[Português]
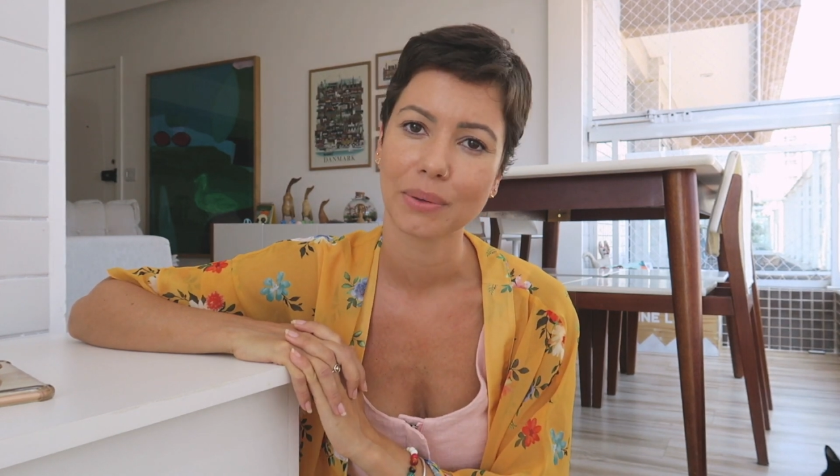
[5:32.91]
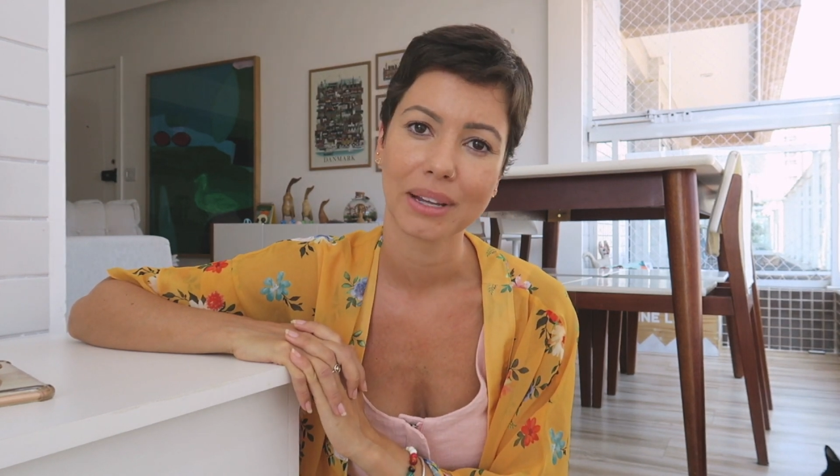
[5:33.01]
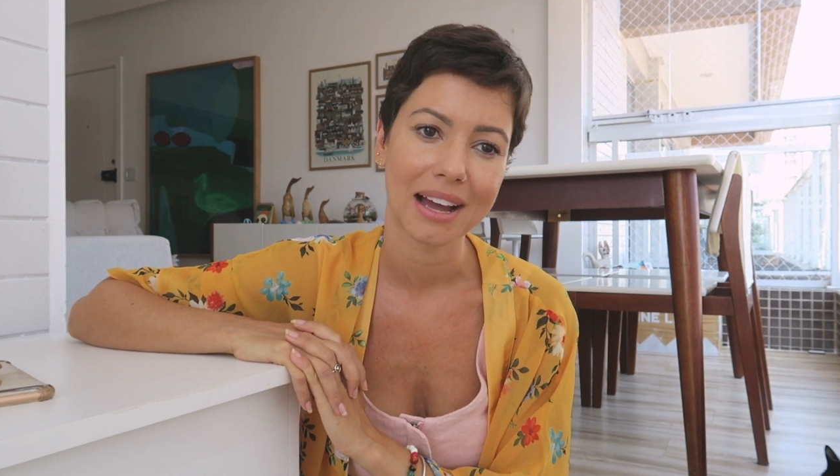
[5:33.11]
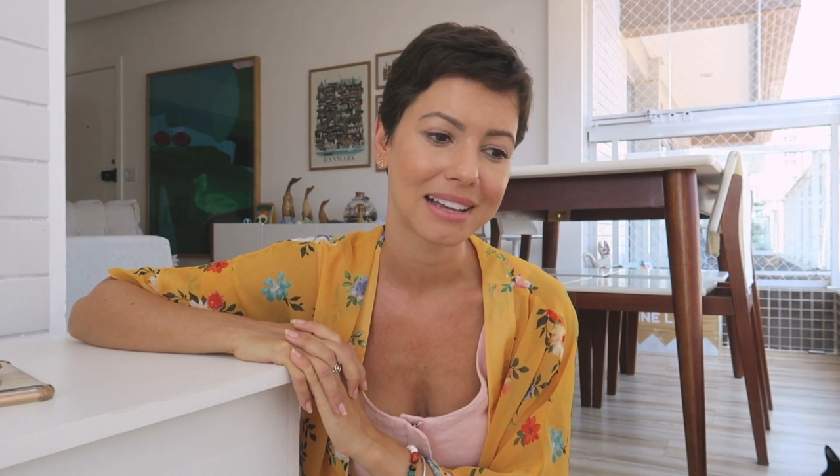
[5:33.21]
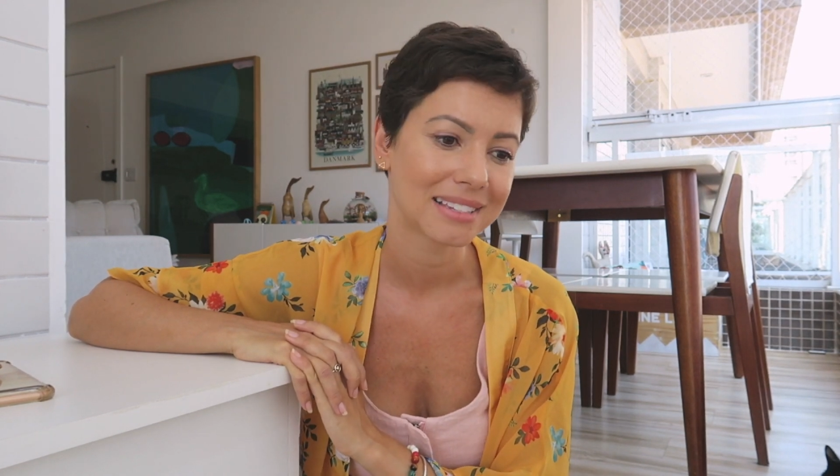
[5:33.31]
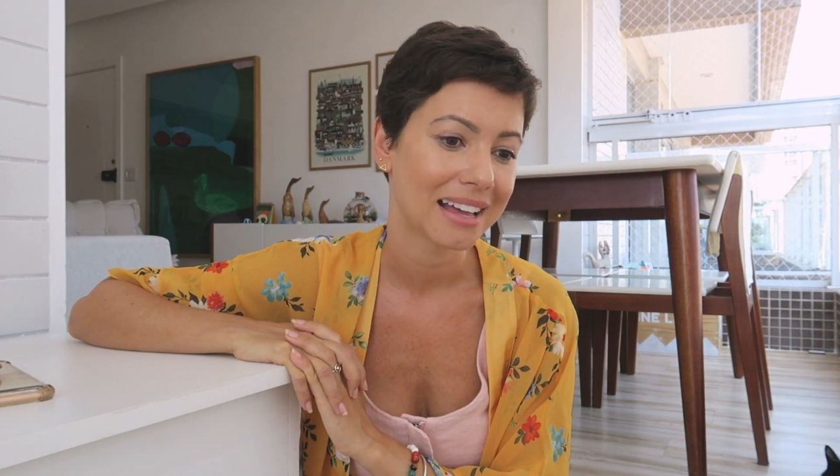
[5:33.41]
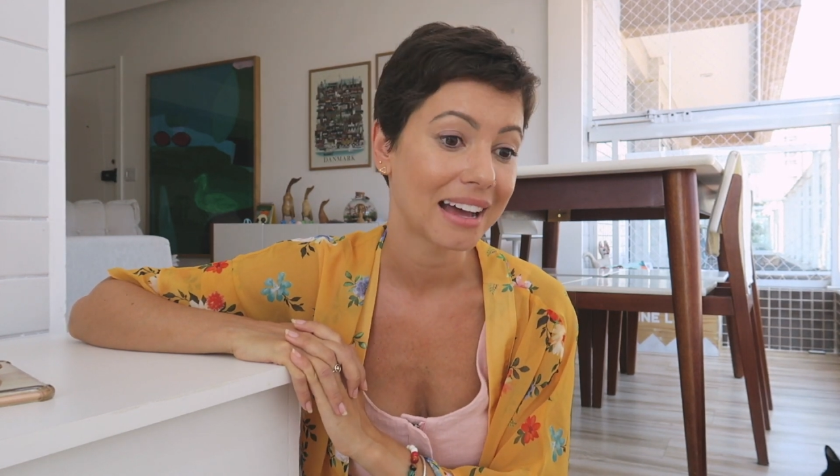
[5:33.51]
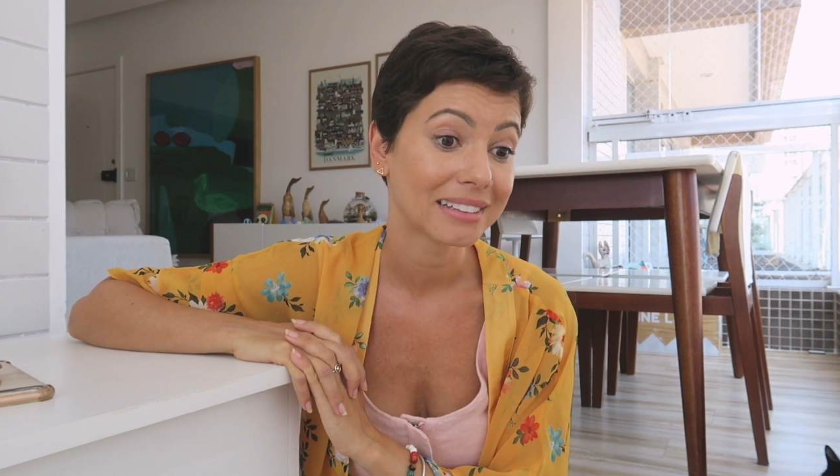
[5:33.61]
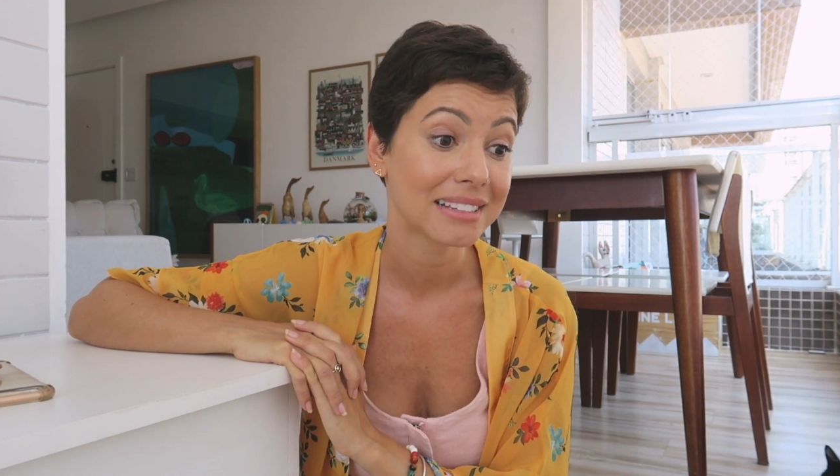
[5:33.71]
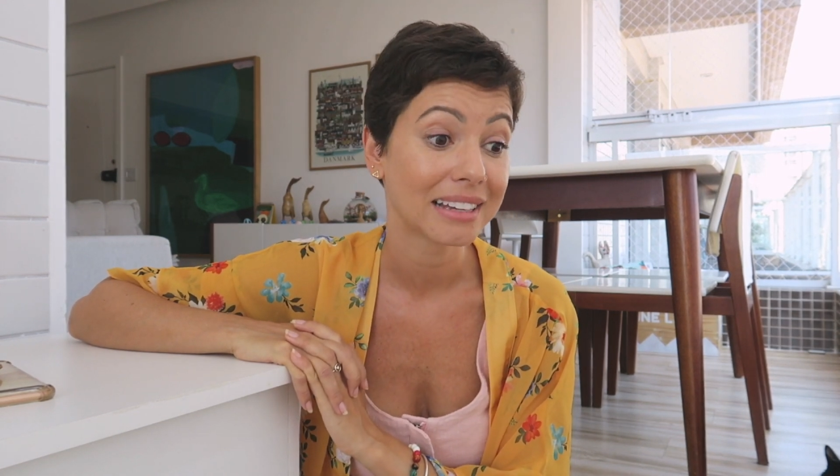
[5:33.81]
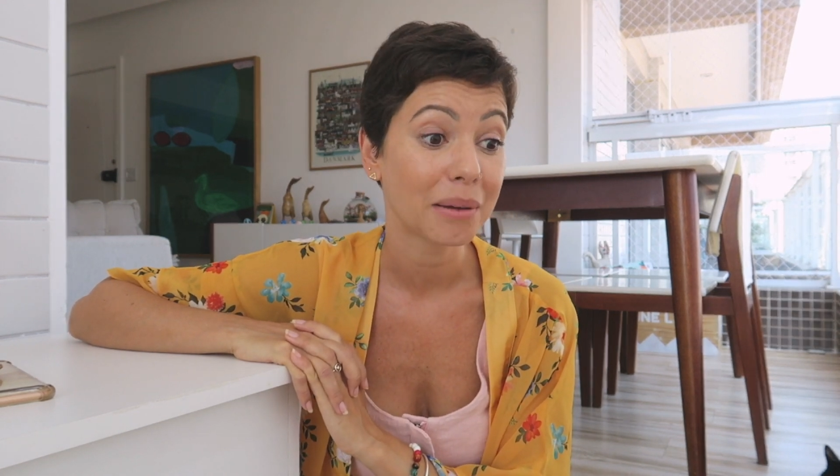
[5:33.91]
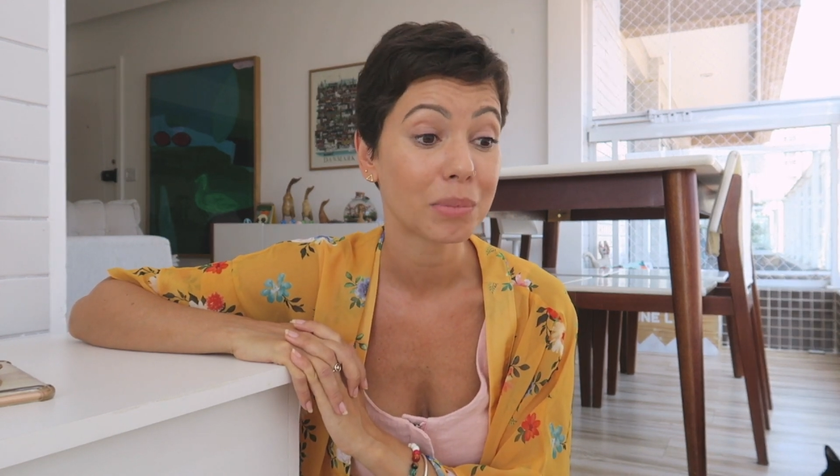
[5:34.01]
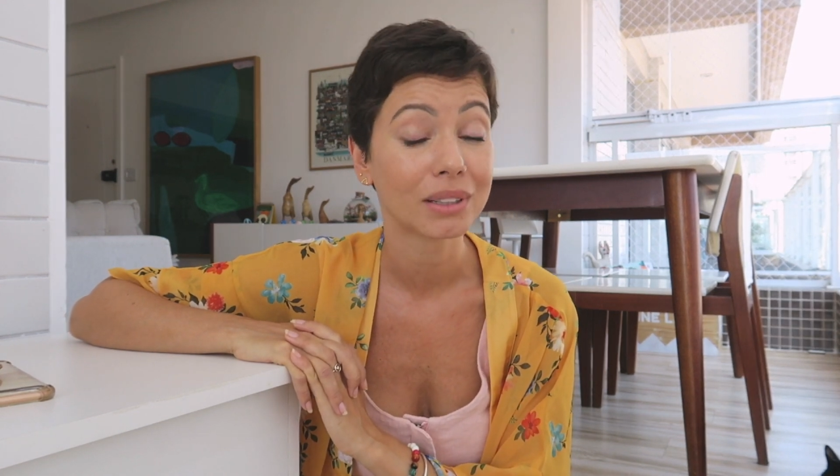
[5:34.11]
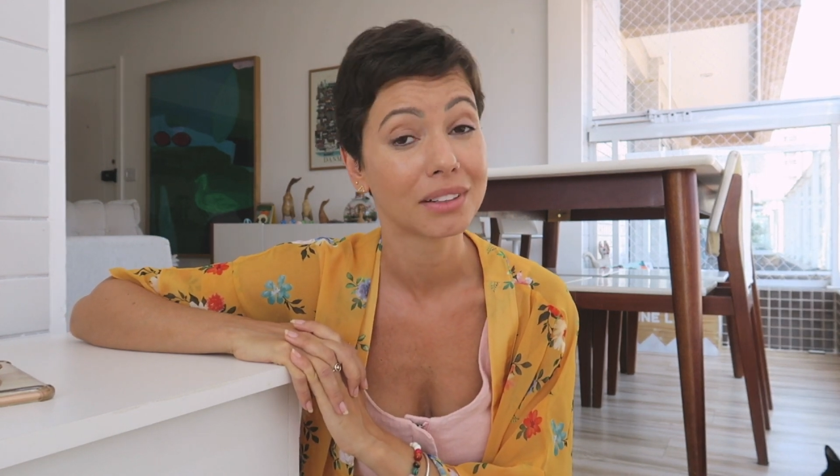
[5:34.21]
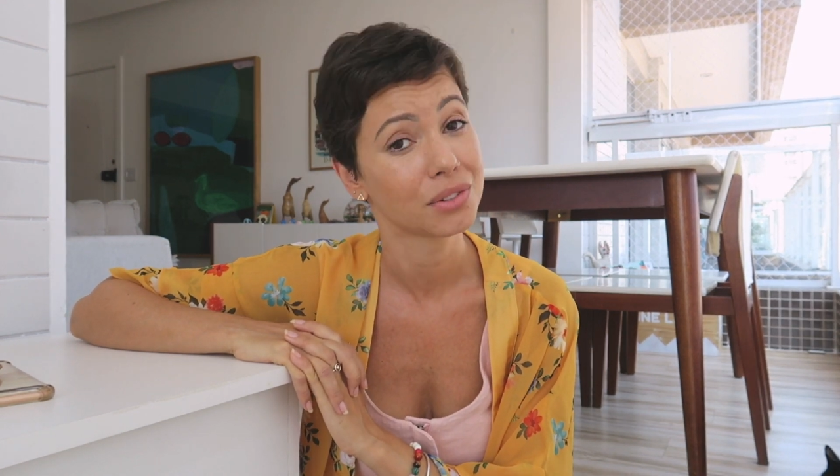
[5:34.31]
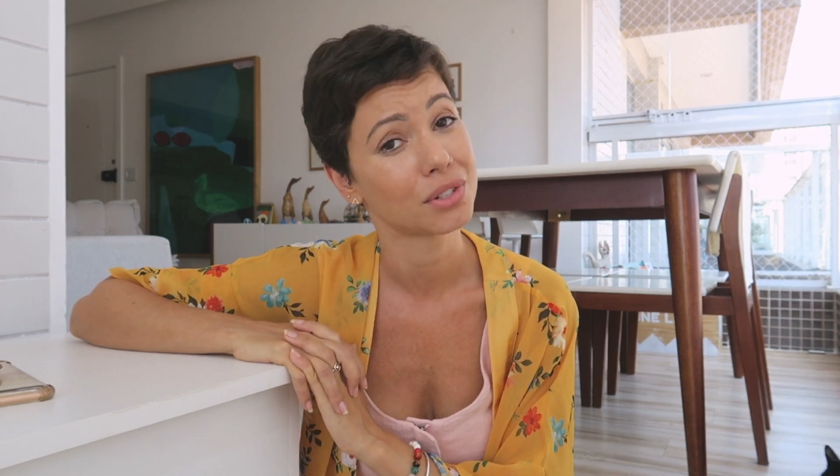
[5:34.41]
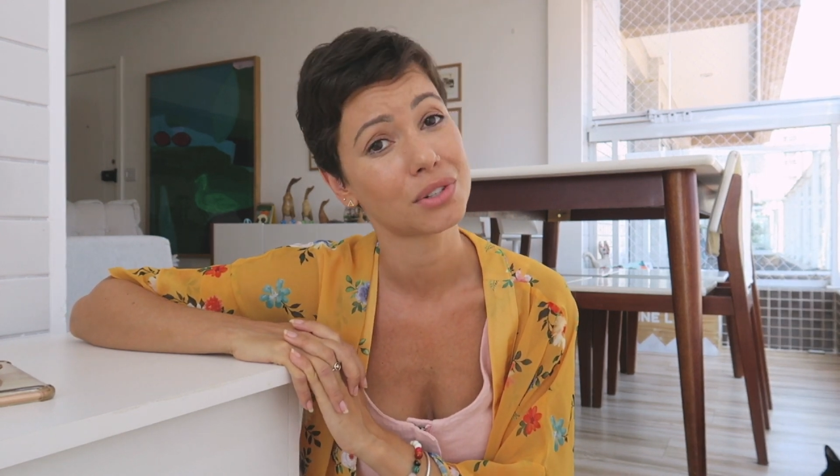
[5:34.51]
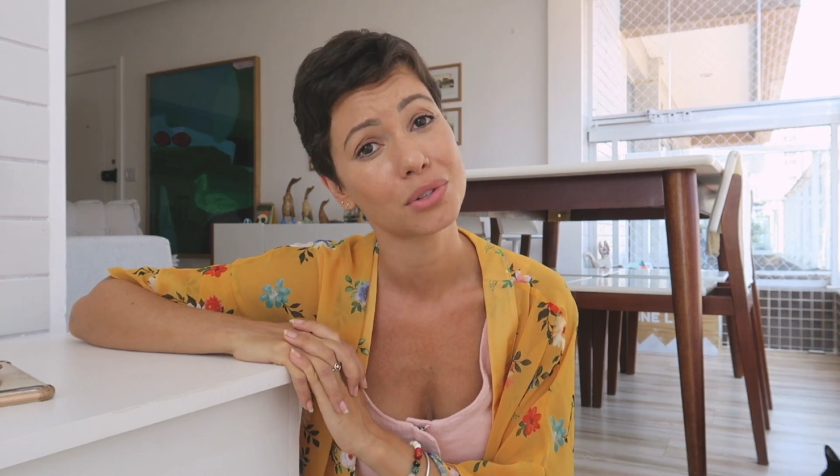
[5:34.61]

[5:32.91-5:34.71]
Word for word: estão enraizadas que é importante a